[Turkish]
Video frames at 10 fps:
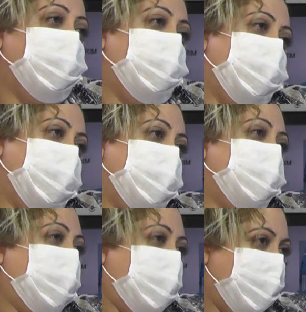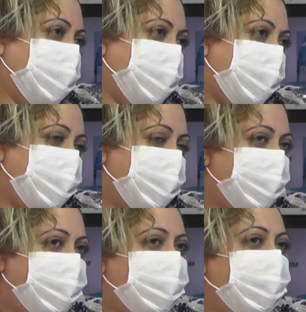kökenim Iğdır,
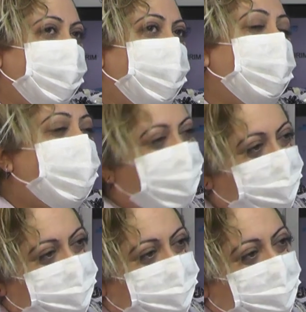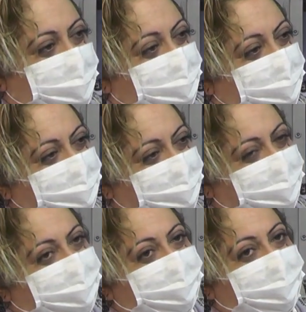Azeri
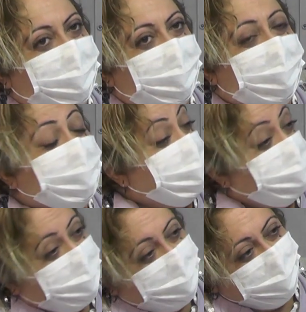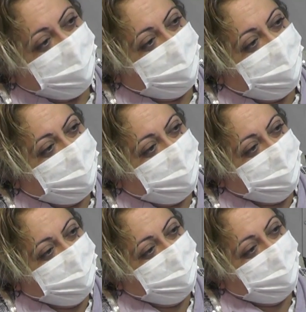kökenliyiz. 41
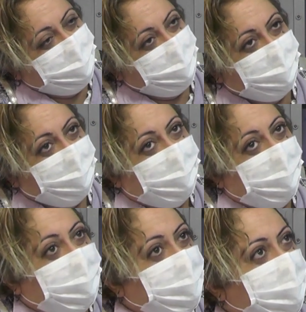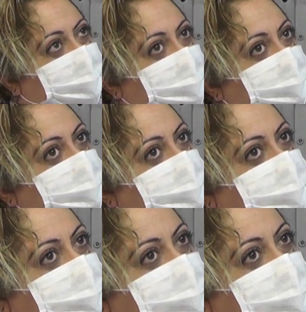yaşındayım e, ee,
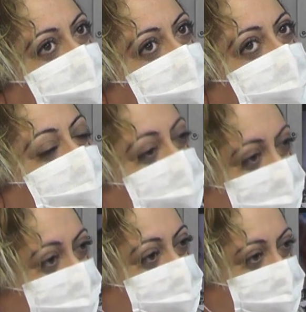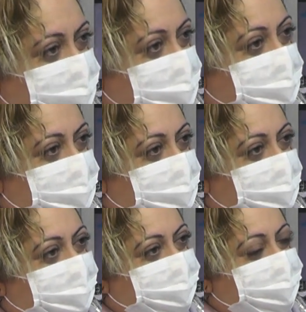14 yaşında başladım tekstil
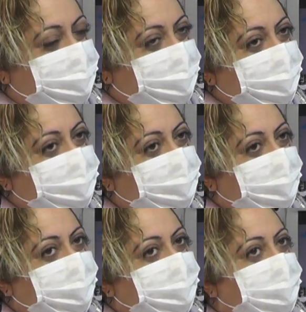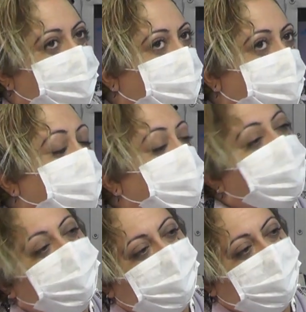hayatına. Yaklaşık
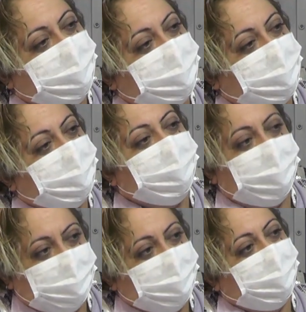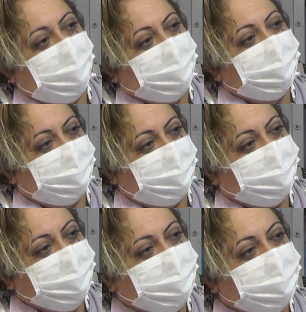25 yıldır da tekstil
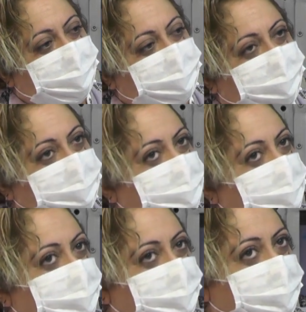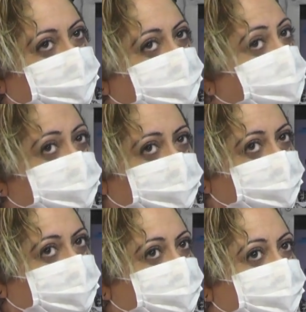hayatındayım. E, bu
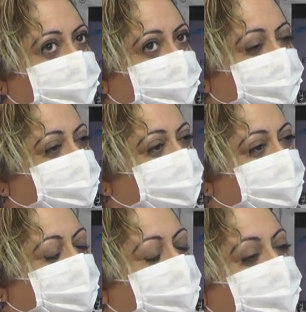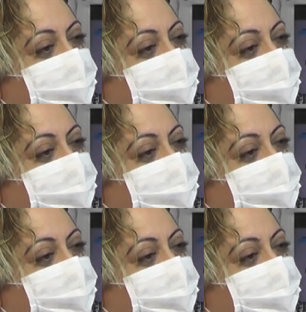şekilde. Evet.